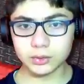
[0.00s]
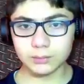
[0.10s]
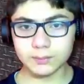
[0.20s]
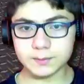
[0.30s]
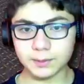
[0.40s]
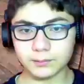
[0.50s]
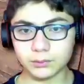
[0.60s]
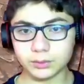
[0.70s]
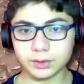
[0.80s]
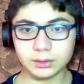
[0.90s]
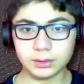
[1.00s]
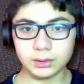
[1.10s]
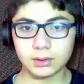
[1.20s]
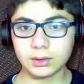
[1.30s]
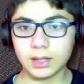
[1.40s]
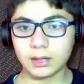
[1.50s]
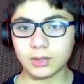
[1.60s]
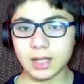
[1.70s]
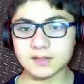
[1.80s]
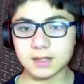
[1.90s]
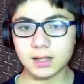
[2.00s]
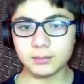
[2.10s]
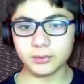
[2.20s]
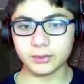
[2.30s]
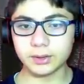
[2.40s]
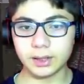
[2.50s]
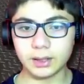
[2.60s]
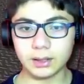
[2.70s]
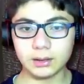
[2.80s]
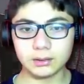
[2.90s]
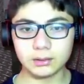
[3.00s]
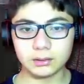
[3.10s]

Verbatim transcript: zombie spawn olacak. Ya guest ne yapıyorsun ya?